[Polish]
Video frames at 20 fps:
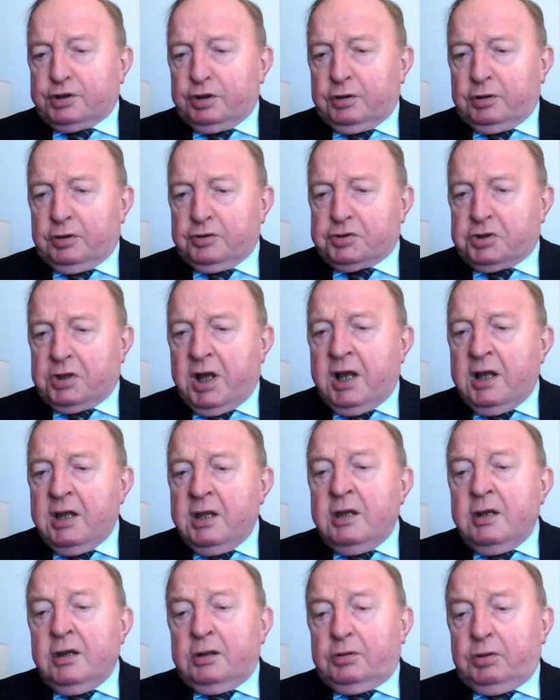Sorosa,
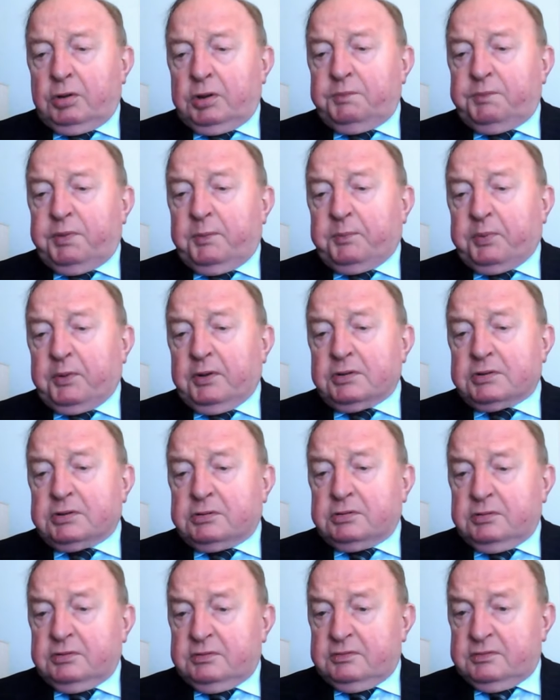który po
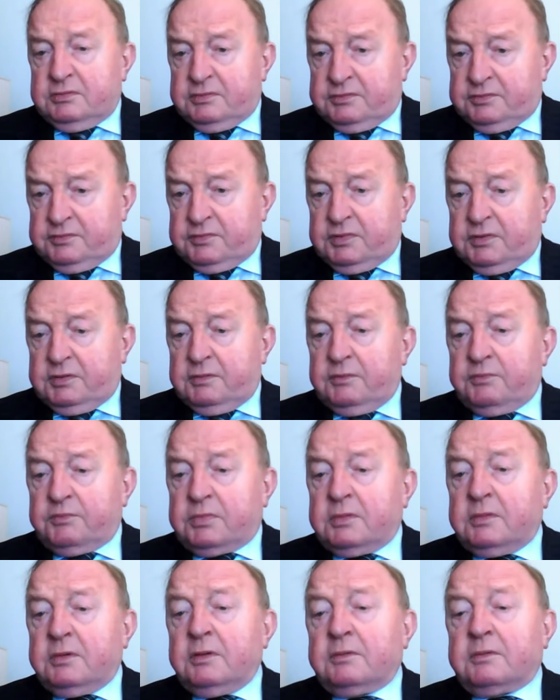prostu
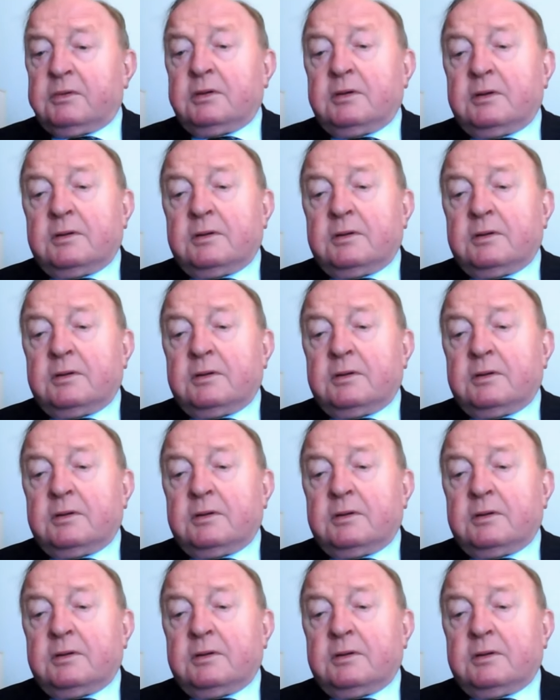y,